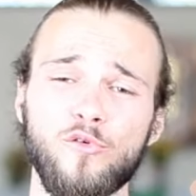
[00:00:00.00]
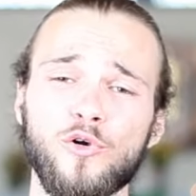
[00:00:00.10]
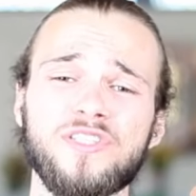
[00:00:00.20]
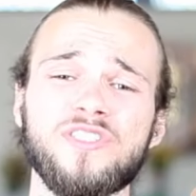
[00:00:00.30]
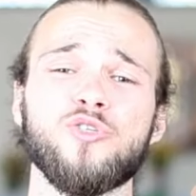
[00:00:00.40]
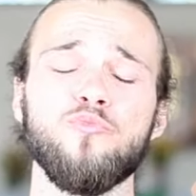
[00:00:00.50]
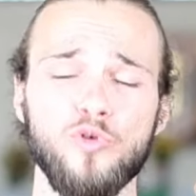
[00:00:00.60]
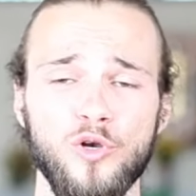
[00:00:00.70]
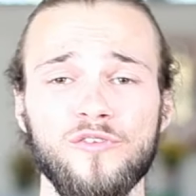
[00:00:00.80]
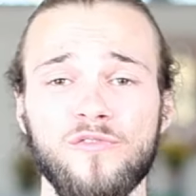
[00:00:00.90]
wurde zum
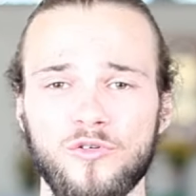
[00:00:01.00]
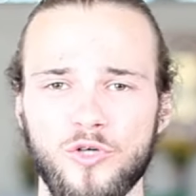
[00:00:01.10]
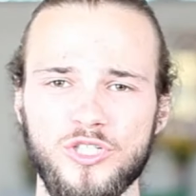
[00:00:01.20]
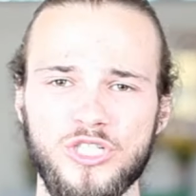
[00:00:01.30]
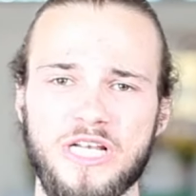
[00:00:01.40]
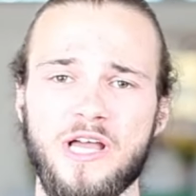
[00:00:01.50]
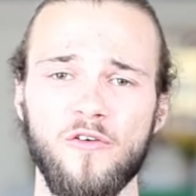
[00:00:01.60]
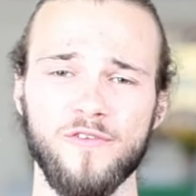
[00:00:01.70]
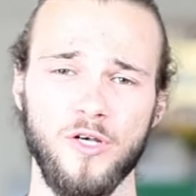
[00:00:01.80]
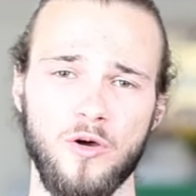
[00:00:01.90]
Glück von Deutschland
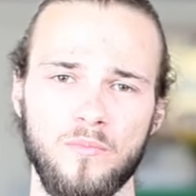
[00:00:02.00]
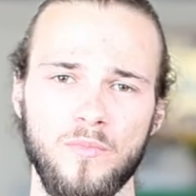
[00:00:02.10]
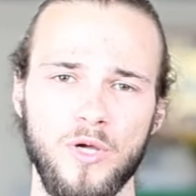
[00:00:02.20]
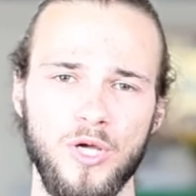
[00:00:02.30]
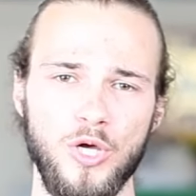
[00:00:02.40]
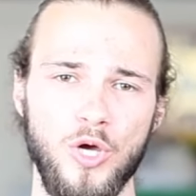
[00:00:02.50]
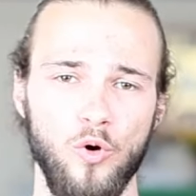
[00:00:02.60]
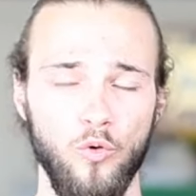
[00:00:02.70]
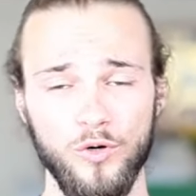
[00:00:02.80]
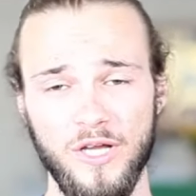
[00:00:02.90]
aufgenommen
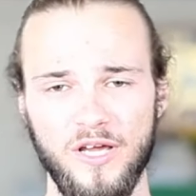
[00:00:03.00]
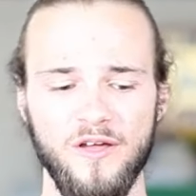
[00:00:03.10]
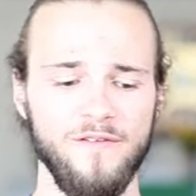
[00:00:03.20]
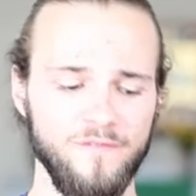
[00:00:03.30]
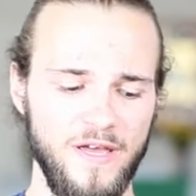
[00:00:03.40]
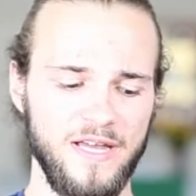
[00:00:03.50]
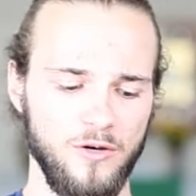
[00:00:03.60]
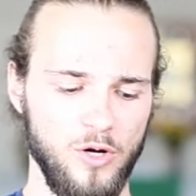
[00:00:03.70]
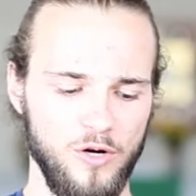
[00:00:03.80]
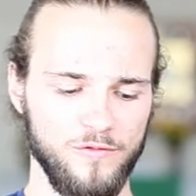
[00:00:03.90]
oder werden
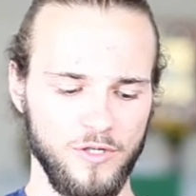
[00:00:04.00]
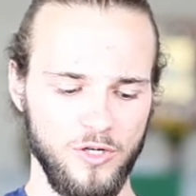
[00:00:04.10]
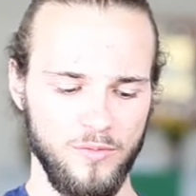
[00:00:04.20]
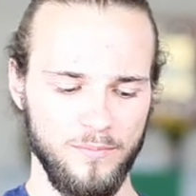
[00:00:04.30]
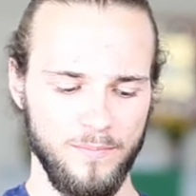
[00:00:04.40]
noch aufgenommen.